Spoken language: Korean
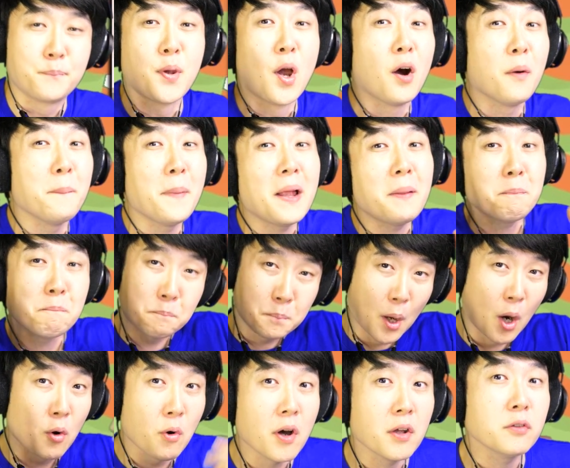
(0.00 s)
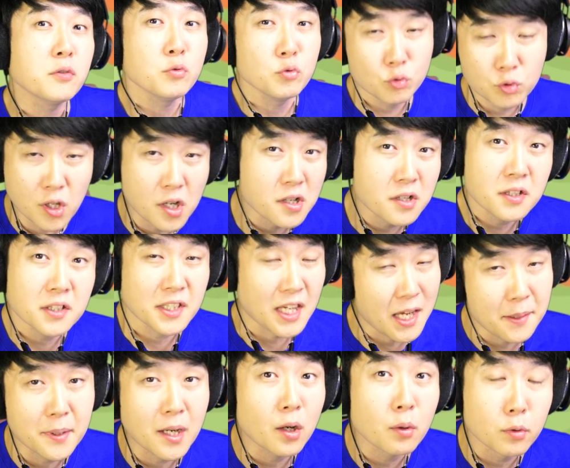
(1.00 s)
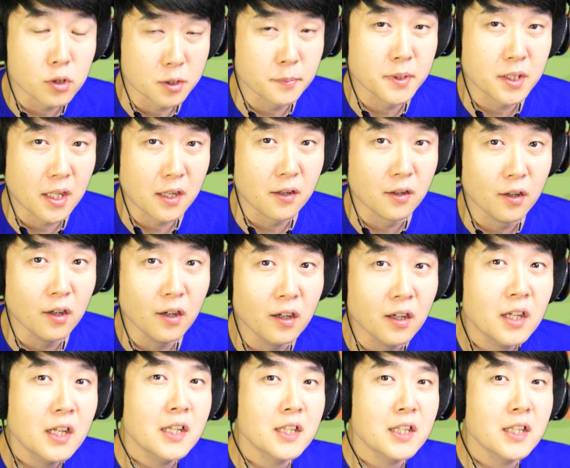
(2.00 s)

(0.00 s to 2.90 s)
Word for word: 병맛 병원 운영 게임이라고 보시면 돼요.